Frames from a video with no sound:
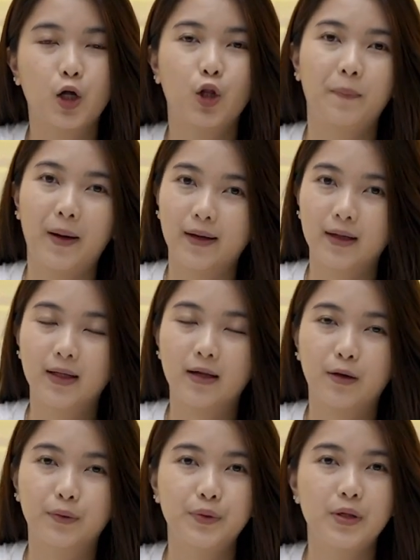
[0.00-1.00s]
Kalau parkit
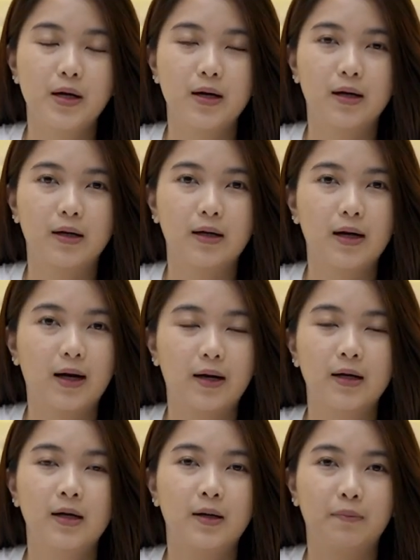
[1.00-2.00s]
aku udah nggak
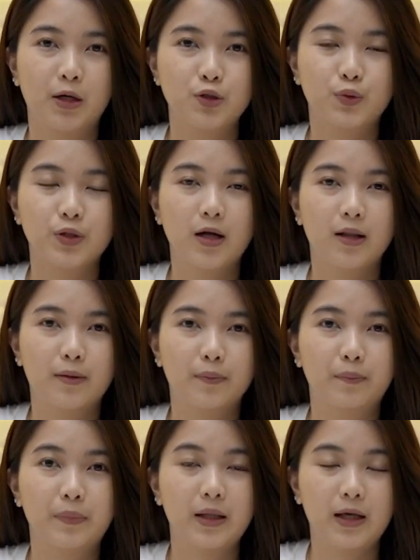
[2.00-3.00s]
masuk
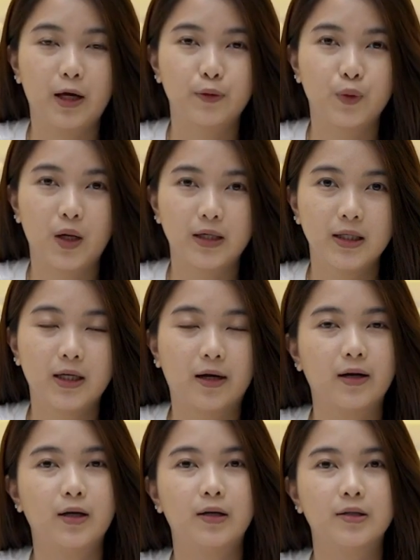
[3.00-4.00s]
dalam pilihanku lagi
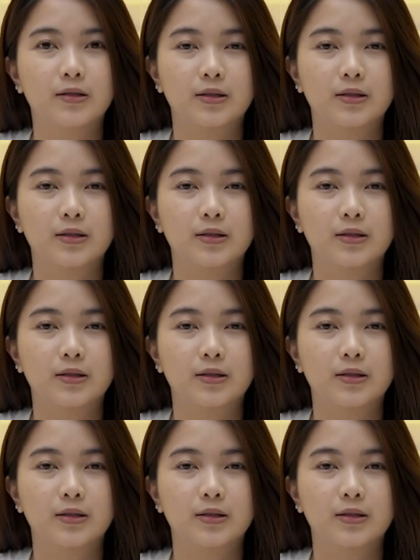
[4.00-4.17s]
karena